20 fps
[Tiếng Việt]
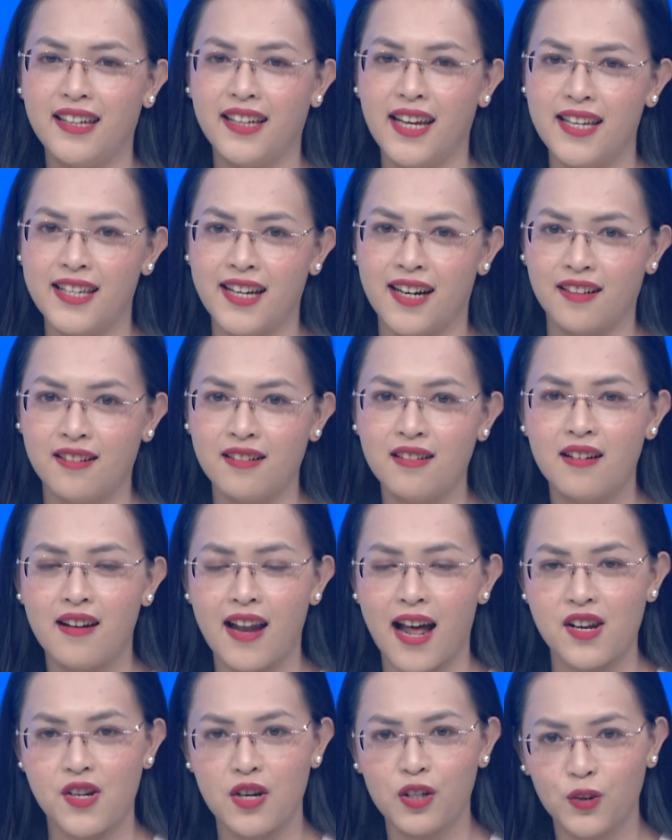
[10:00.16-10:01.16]
Y ghi nhận
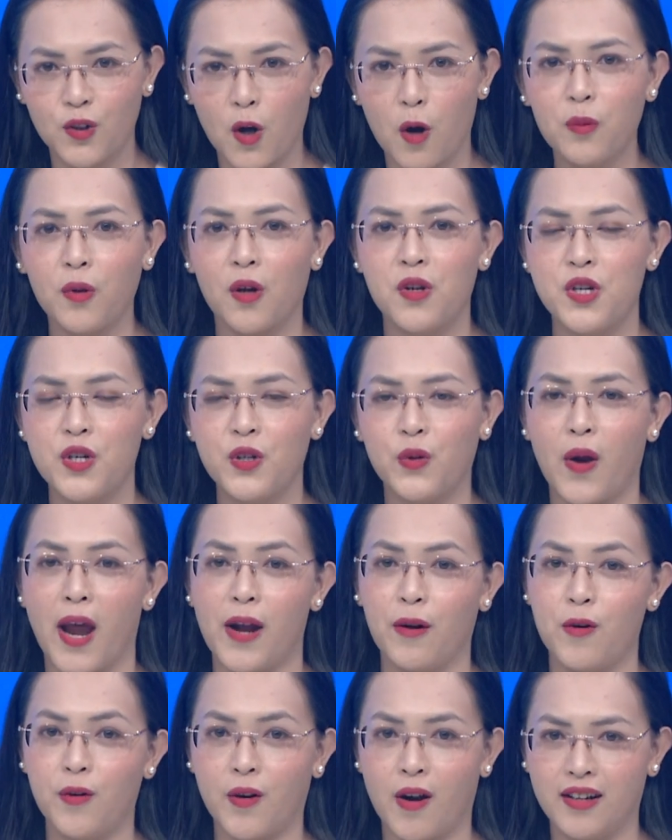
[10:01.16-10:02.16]
là rất tốt cho sức
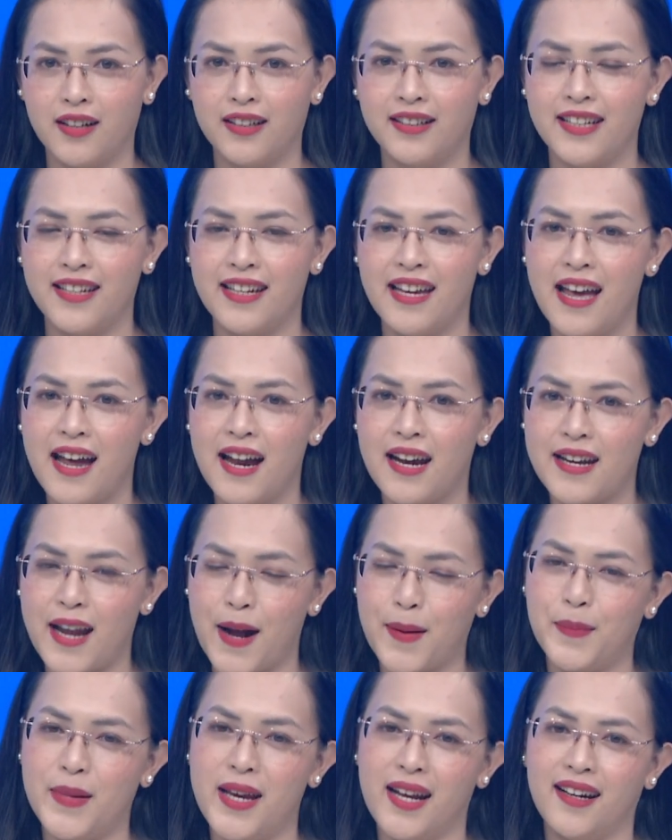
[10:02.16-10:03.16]
khỏe của con người.
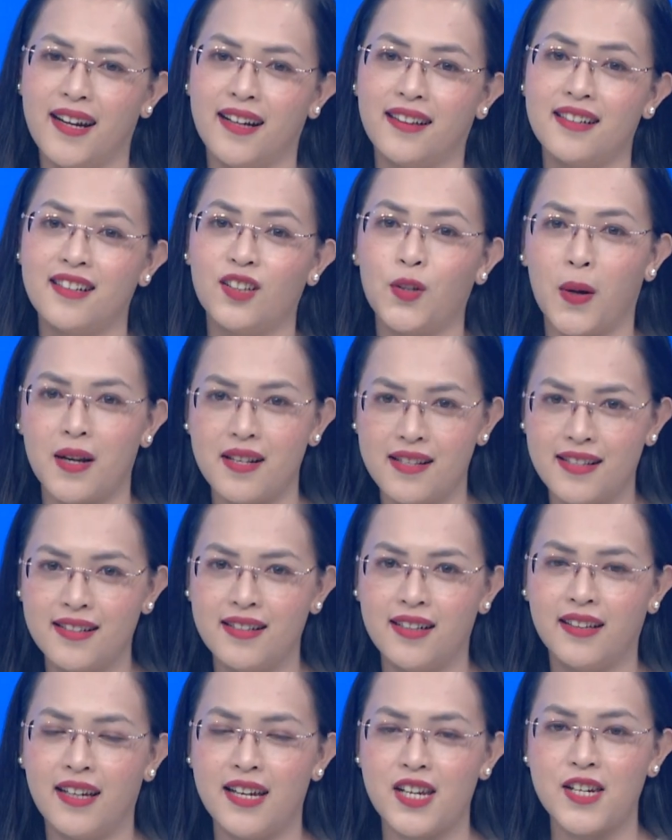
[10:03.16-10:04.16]
Đặc biệt là từ thuở
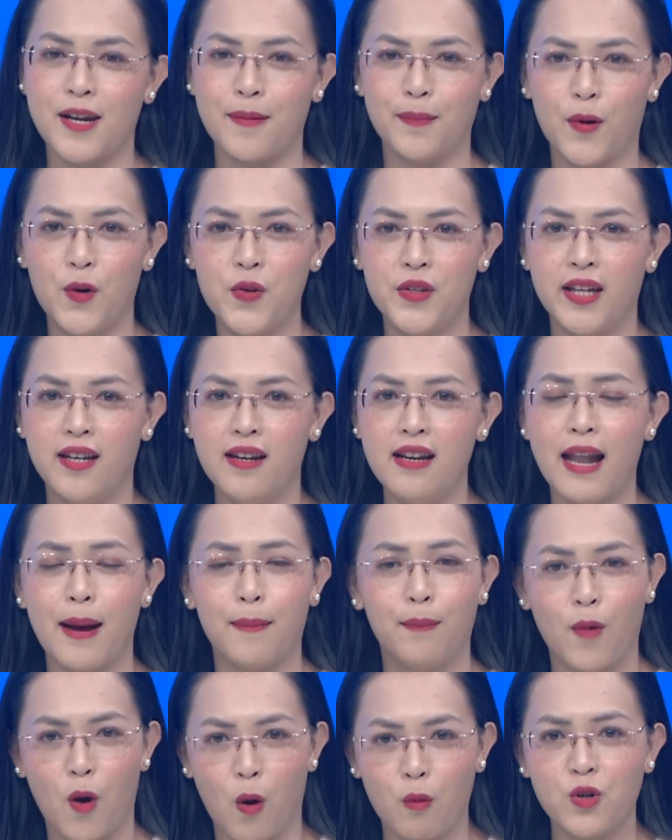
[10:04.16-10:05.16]
xưa thì sâm bố chính
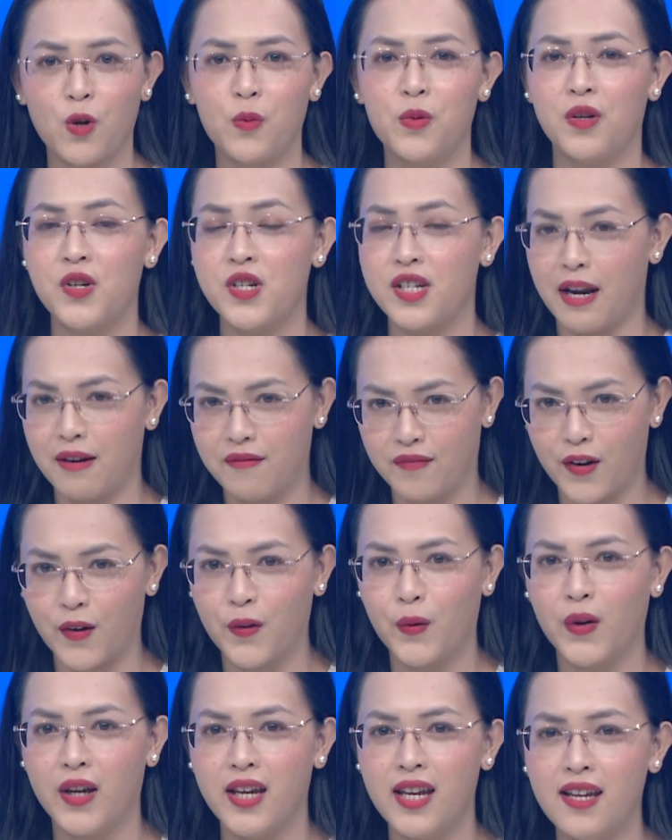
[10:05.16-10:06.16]
là một trong những sản
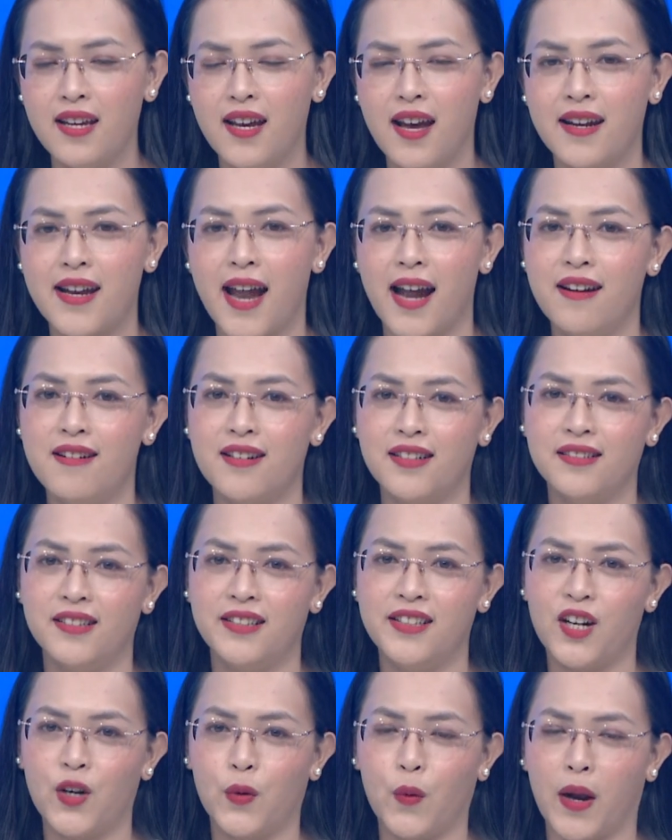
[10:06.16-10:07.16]
vật quý đã được
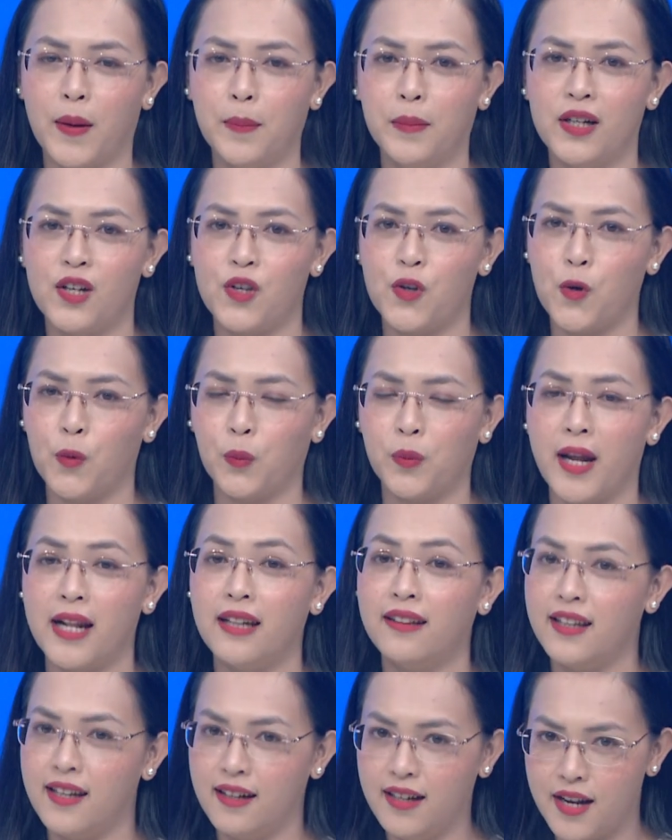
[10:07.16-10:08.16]
người dân Quảng Bình dùng
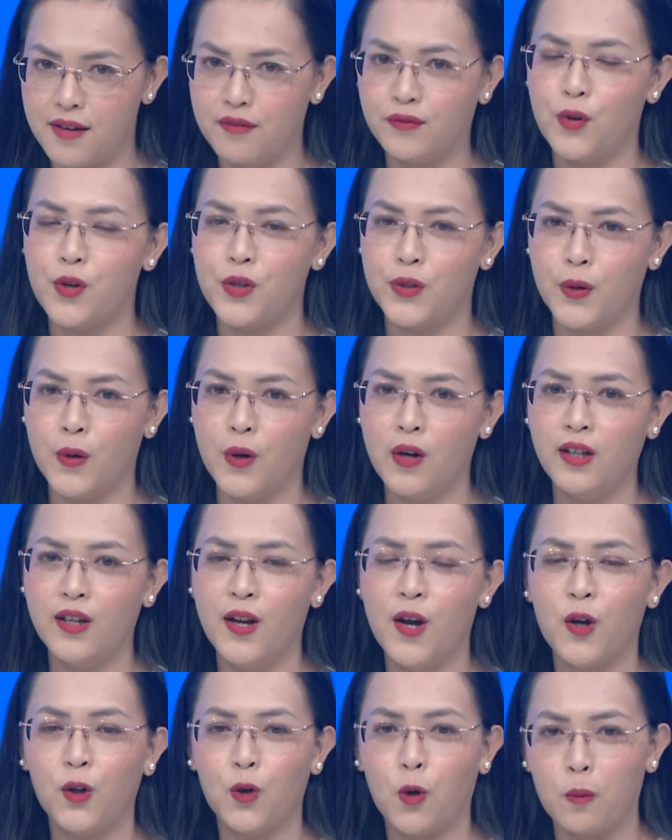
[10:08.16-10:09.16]
để tiến lên vua chúa.
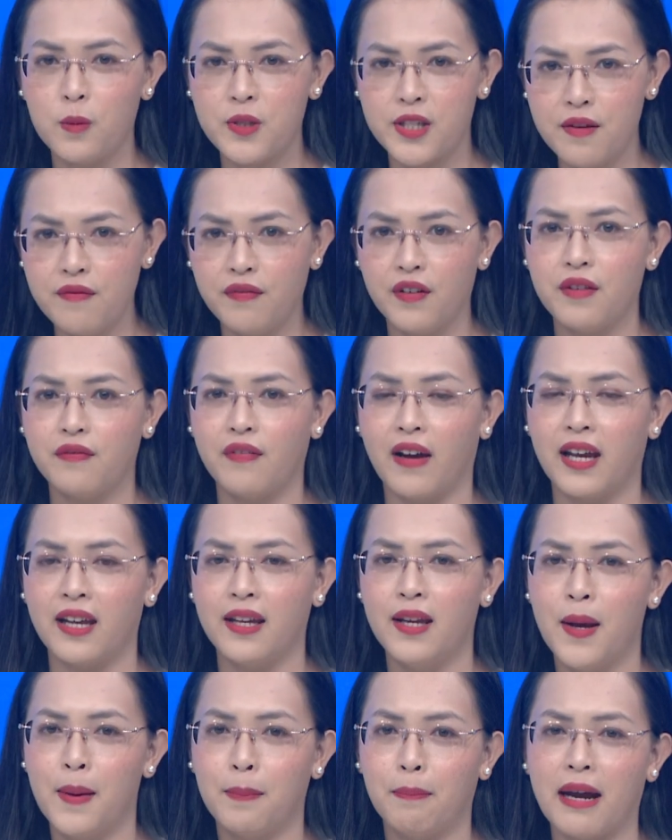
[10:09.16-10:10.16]
Cũng chính vì
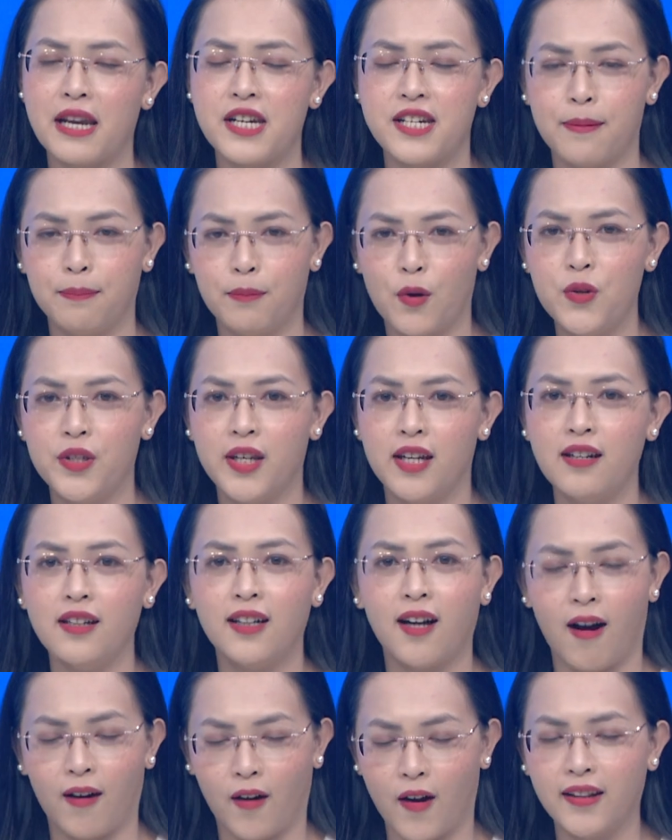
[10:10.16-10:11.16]
vậy mà sâm bố chính
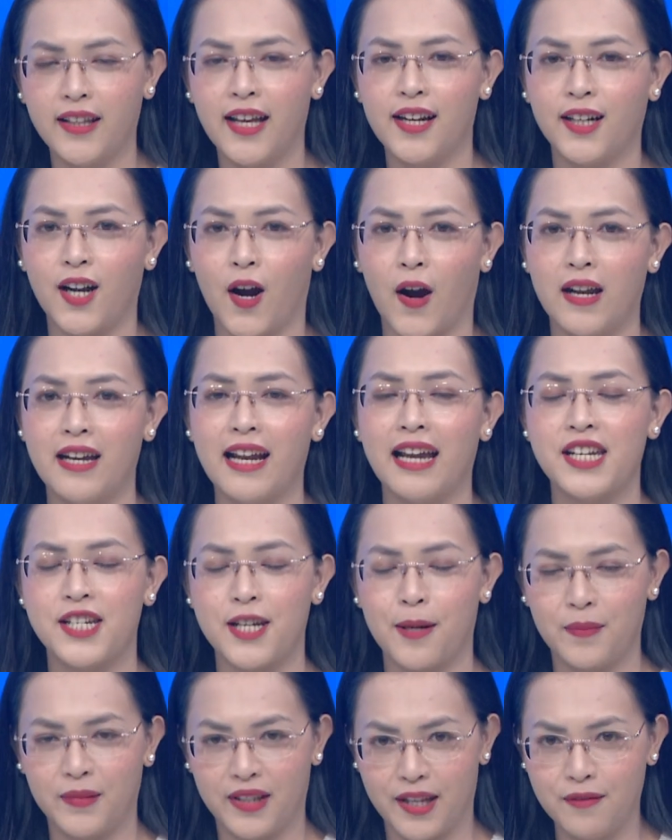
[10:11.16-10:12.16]
còn có tên gọi là
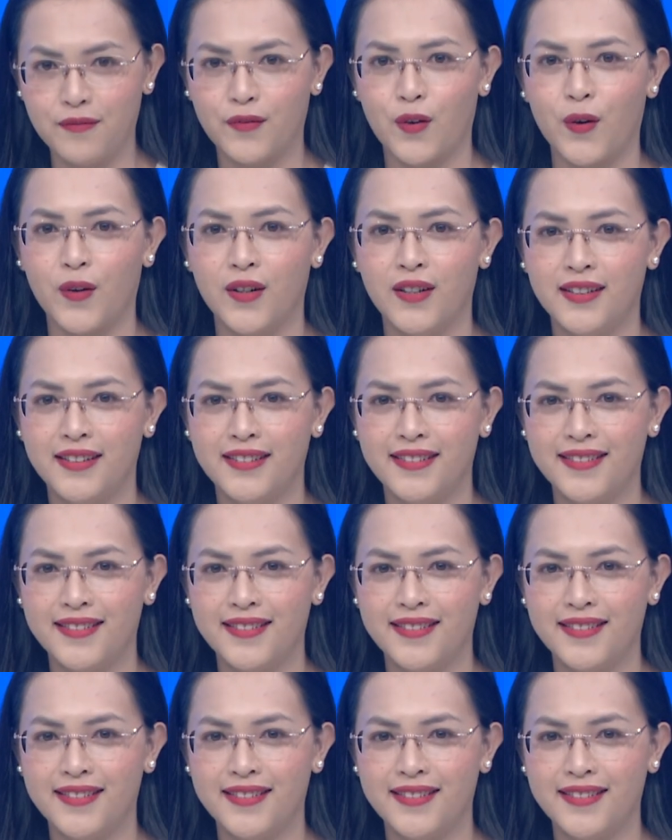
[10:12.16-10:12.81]
sâm tiến vua.